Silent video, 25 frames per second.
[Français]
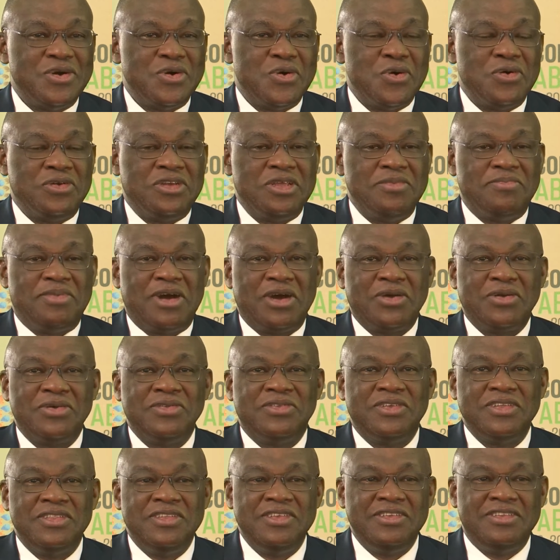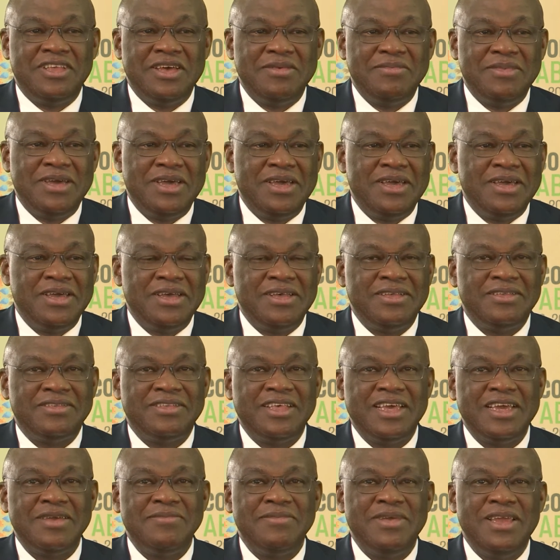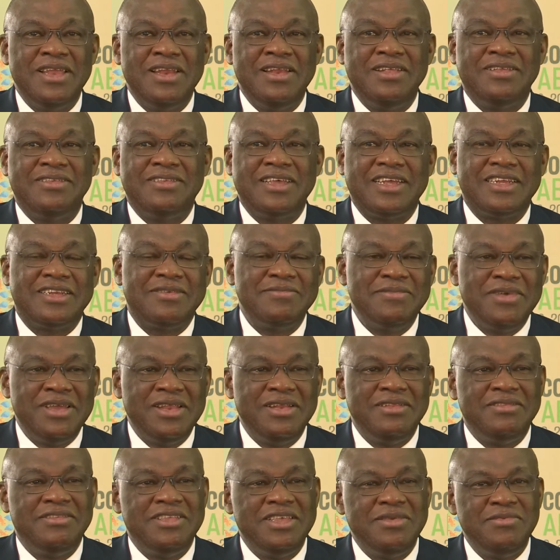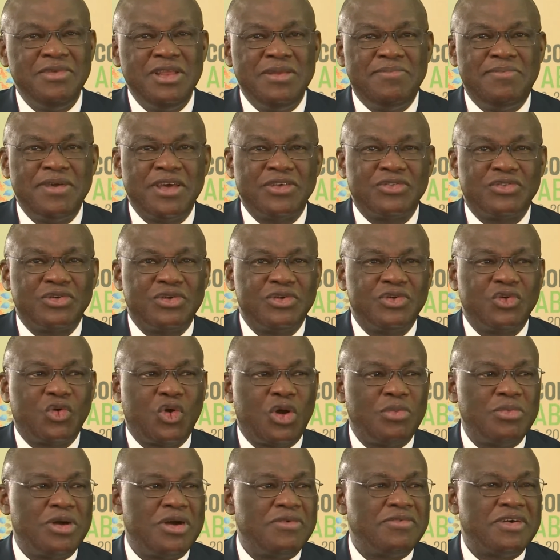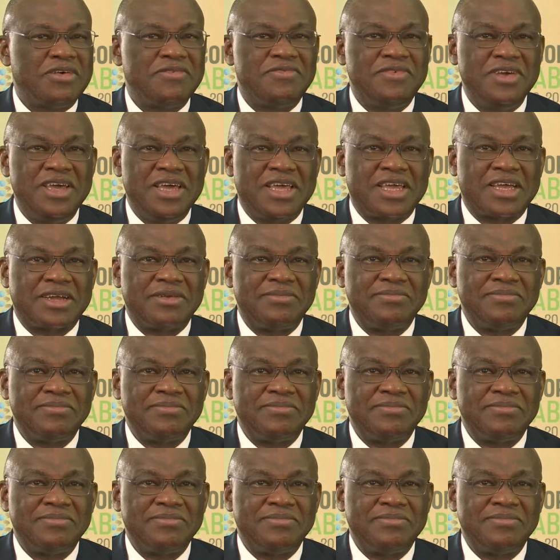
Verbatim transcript: Au départ, on se disait, mais 5 000, 7 000, 10 000 personnes, comment on va faire